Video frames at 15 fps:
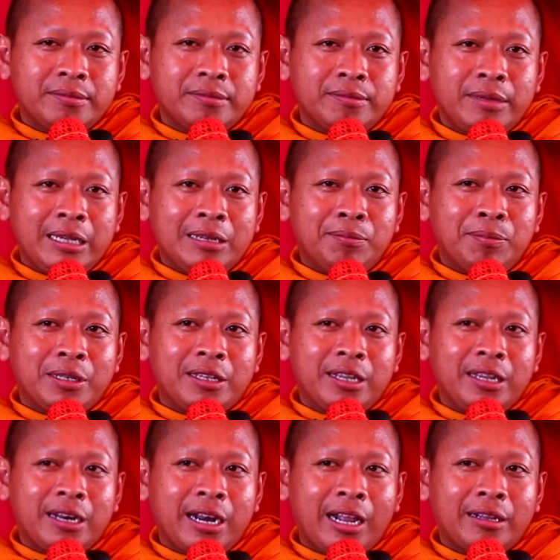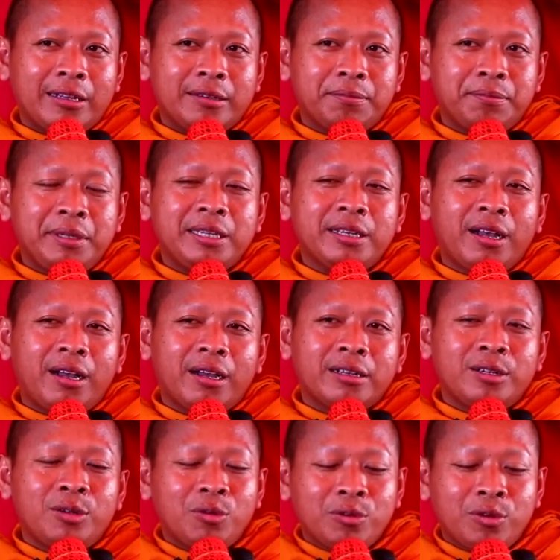miền phải thề rạ bị ong
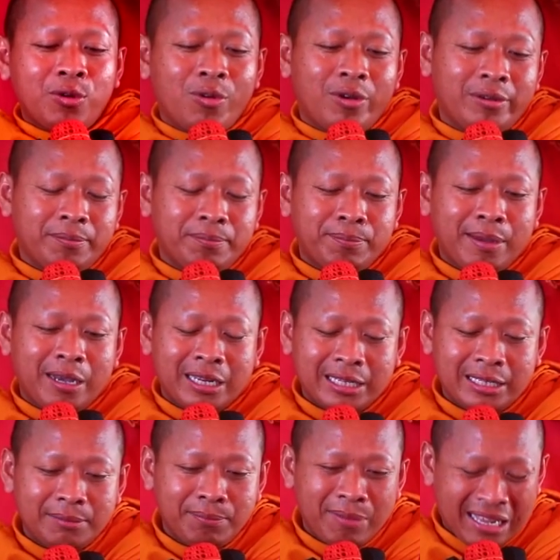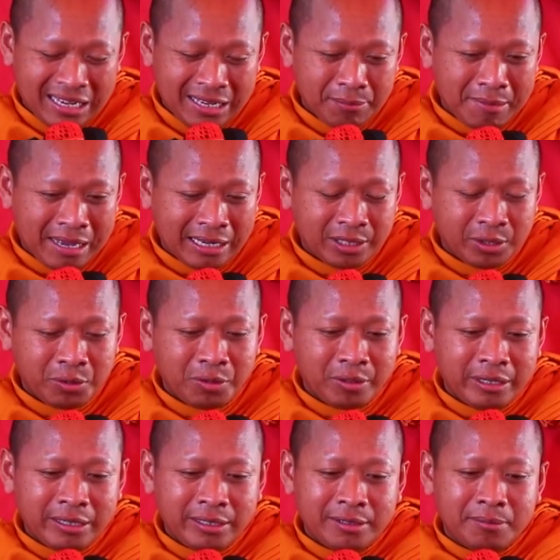lô cuống bạt bạt để bạt
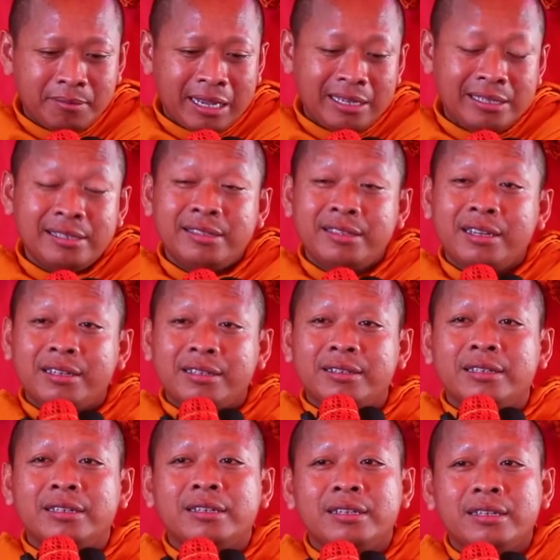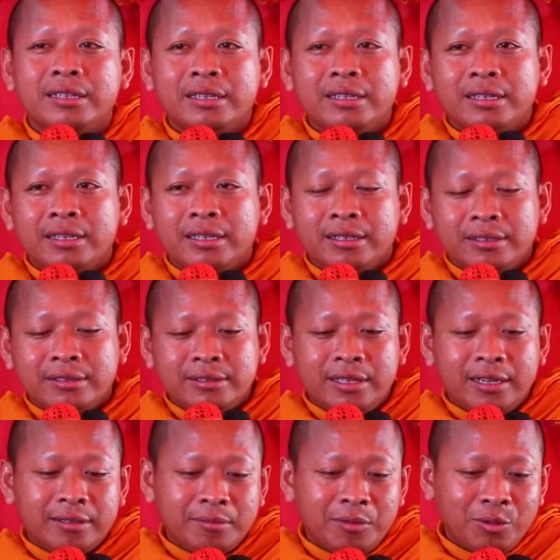thôn này bài tầng
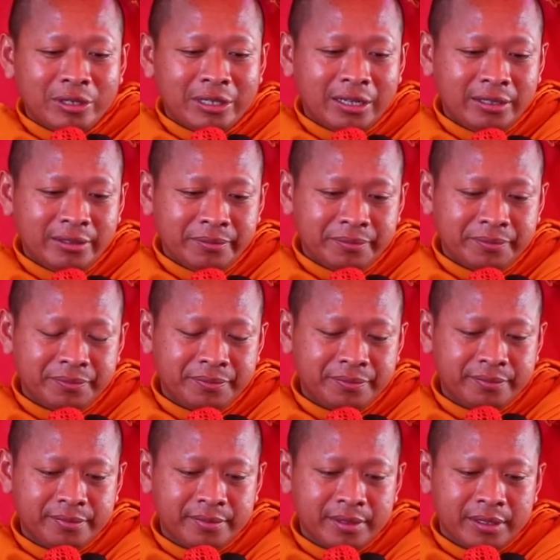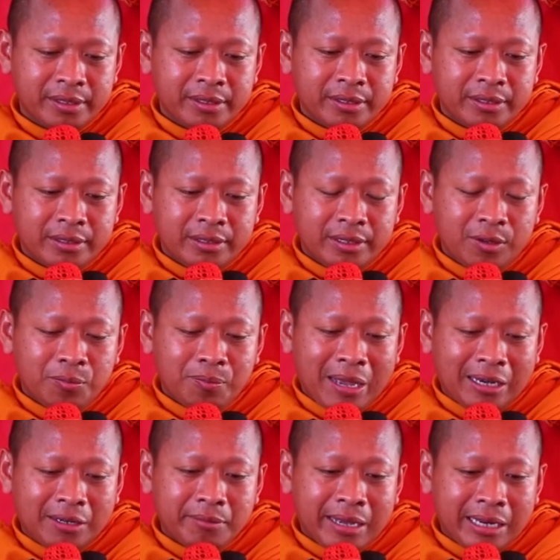tầng mùi nắng lộc
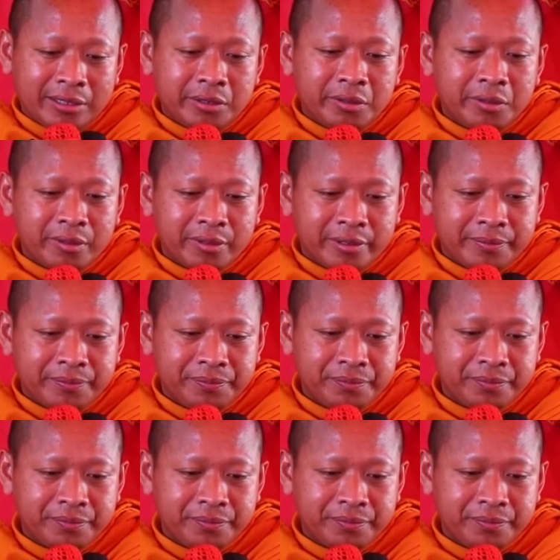bạt để bạt thò